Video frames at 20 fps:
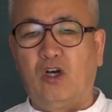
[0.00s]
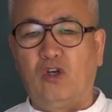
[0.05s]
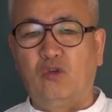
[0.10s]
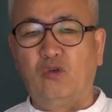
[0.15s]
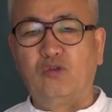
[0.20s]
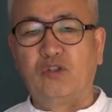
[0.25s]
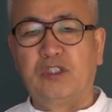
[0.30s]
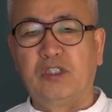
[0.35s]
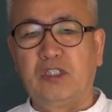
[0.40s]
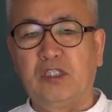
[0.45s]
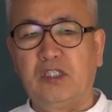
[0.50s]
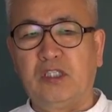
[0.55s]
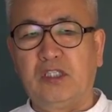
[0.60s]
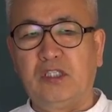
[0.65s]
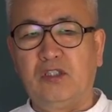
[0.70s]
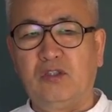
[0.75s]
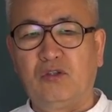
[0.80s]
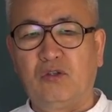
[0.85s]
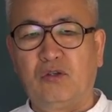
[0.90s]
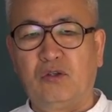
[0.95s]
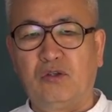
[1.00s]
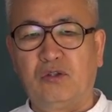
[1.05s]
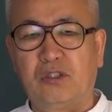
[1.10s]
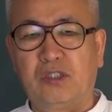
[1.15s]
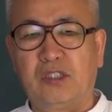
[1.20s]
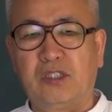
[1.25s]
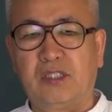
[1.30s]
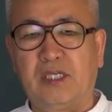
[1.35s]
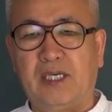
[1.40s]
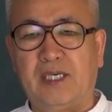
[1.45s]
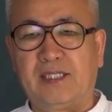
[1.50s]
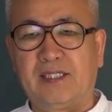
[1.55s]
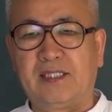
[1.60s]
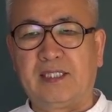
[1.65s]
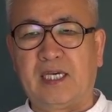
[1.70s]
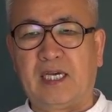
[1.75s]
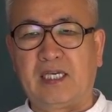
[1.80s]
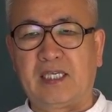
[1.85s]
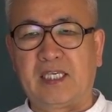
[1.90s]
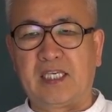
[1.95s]
육신으로서의
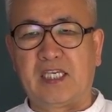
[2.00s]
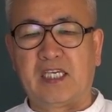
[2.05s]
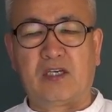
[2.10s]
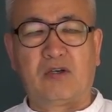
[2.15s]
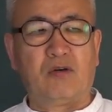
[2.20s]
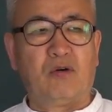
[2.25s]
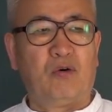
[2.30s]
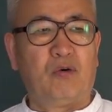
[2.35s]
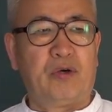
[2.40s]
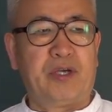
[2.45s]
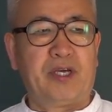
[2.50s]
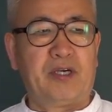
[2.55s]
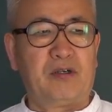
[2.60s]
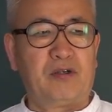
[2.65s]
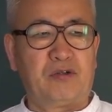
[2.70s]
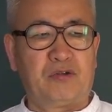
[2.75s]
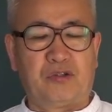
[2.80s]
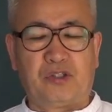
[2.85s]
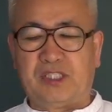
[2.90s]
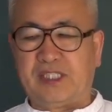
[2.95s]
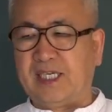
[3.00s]
짝이 있고 오행으로서